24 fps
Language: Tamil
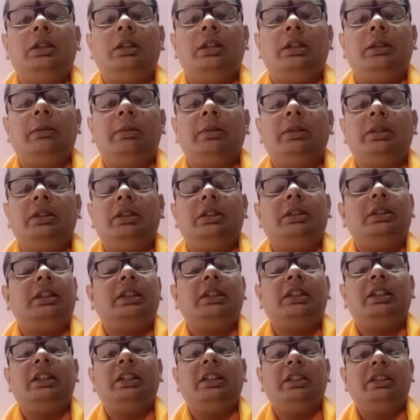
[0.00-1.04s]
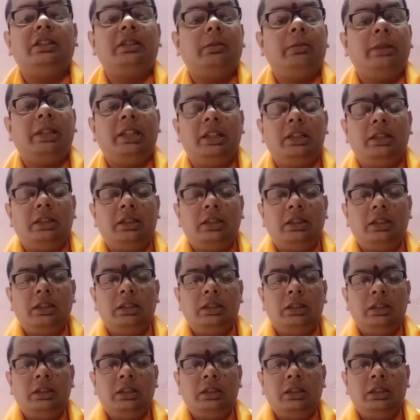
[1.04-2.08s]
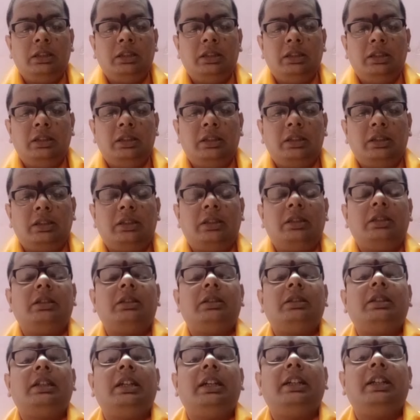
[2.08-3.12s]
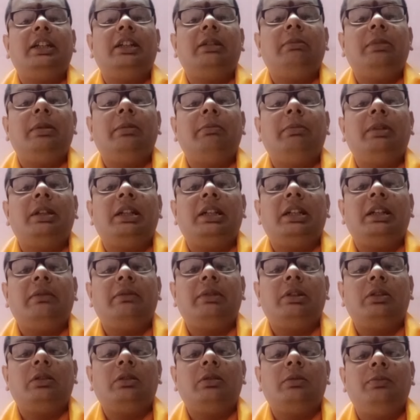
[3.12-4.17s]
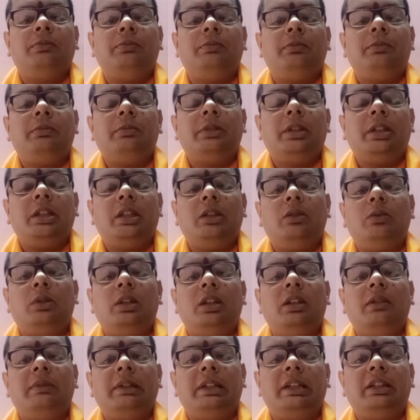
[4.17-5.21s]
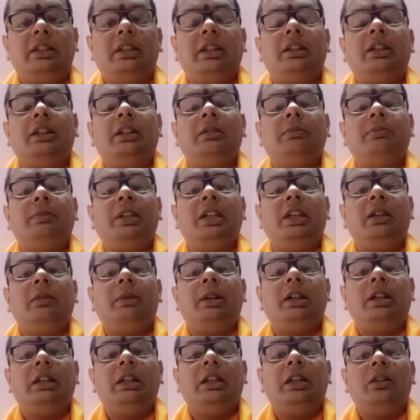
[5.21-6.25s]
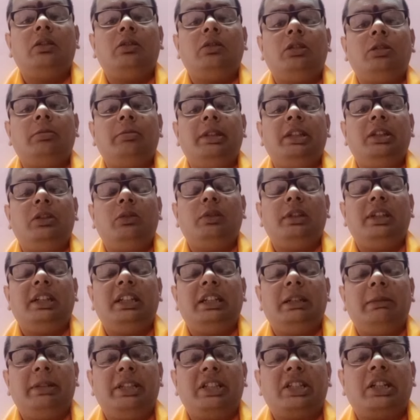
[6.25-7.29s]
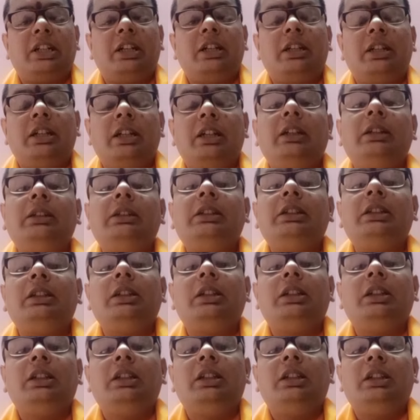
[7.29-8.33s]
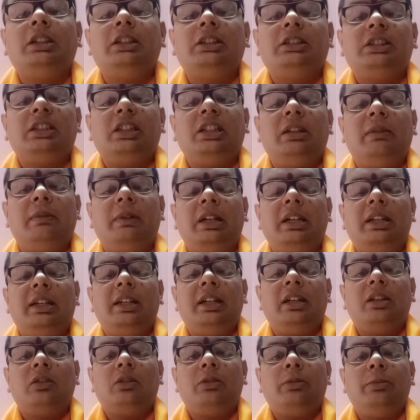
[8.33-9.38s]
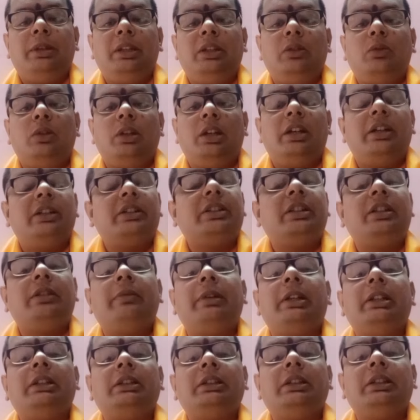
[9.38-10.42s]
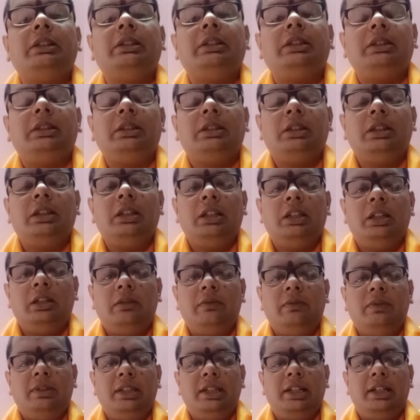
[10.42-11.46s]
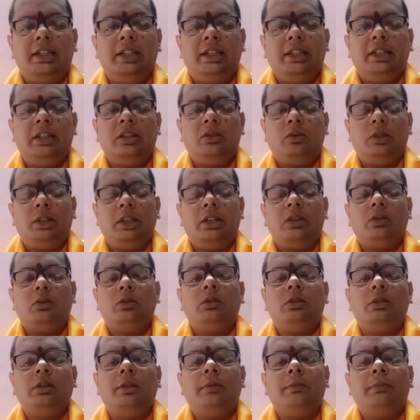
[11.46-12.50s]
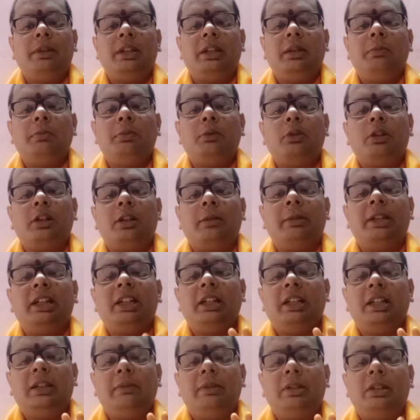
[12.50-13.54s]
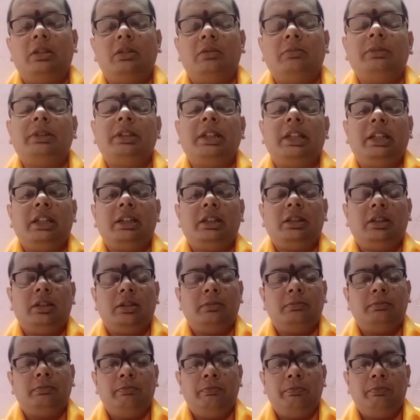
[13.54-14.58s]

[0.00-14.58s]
நமது டக்குனு சமையல் சேனல் மெம்பர் அனைவருக்கும் என்னுடைய வணக்கங்கள் பெரியவா எல்லாருக்கும் என்னுடைய நமஸ்காரங்கள் சின்னவா எல்லாருக்கும் என்னுடைய ஆசீர்வாதங்கள் விநாயகருடைய அருள் பரிபூரணமாக அனைவருக்கும் கிடைக்கட்டும்